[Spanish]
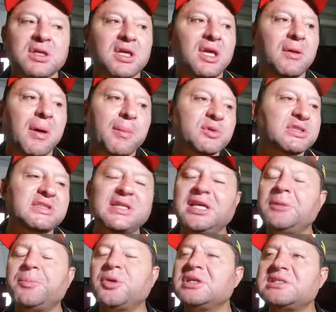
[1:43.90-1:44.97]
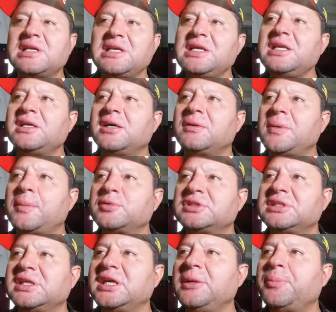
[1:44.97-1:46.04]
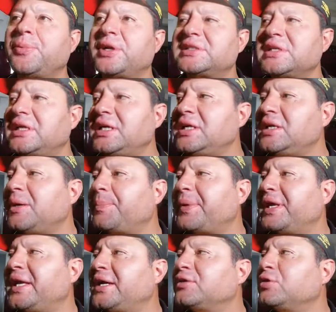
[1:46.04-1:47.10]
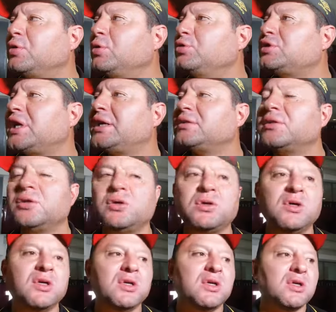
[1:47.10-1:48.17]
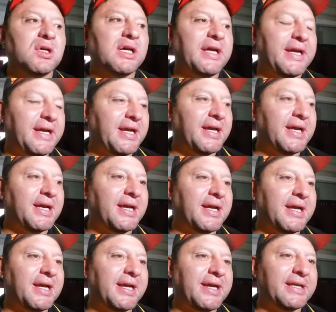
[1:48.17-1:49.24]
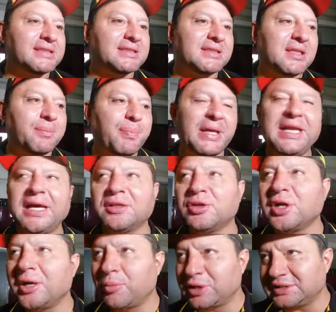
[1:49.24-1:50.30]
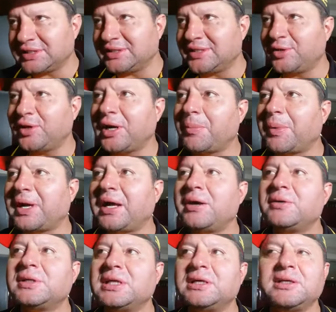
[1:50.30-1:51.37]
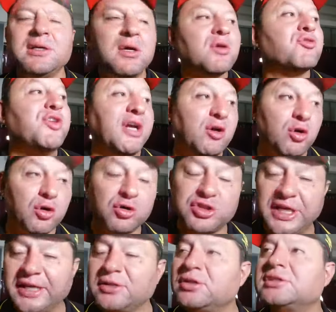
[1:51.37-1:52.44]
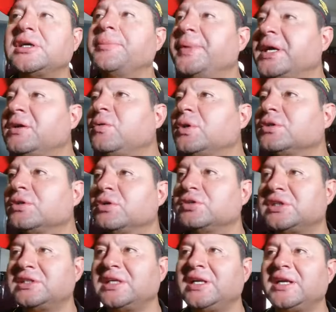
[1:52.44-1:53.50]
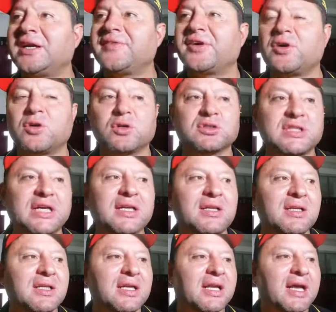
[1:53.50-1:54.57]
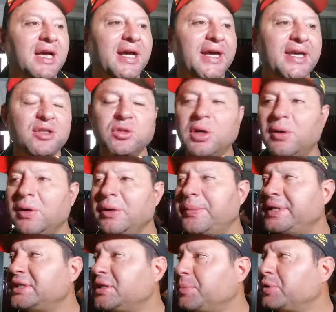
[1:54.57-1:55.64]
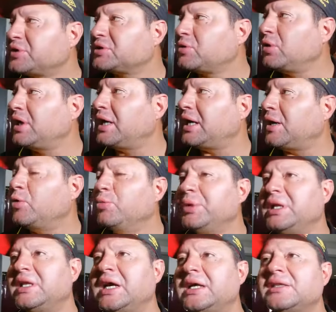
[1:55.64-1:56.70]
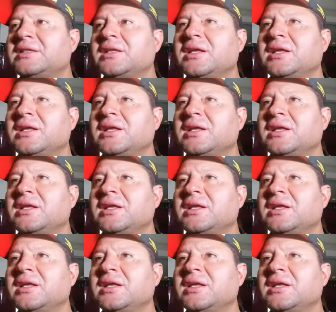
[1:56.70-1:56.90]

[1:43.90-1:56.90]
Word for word: y vamos a seguir por esa línea, vamos a seguir por esa línea, peleando, luchando, eh, este, peleando en el buen sentido de la palabra, reconociendo también cuando se tiene que reconocer, e indudablemente pues con la humildad